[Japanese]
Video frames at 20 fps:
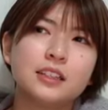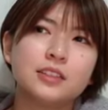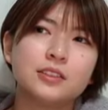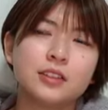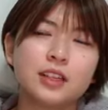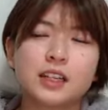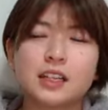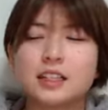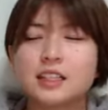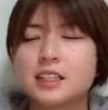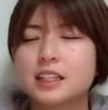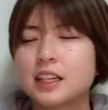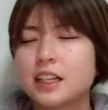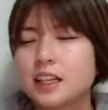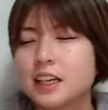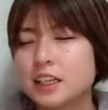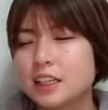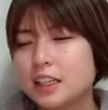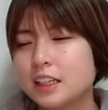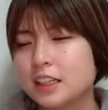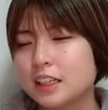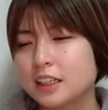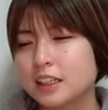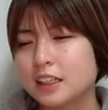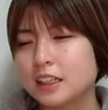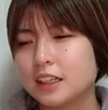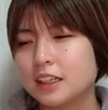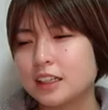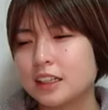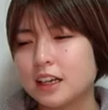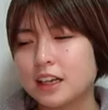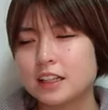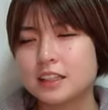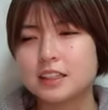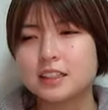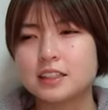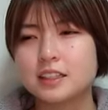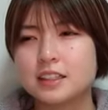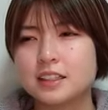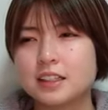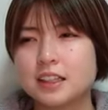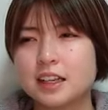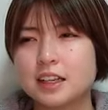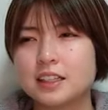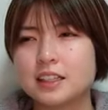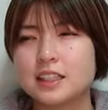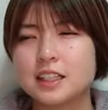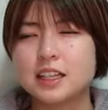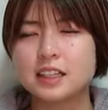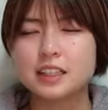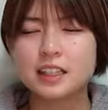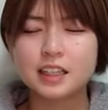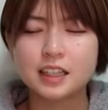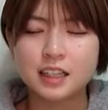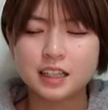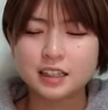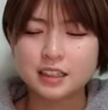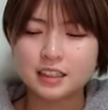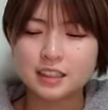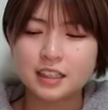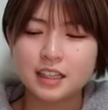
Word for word: そうなんか力がなんだっけななんかなんか力がなん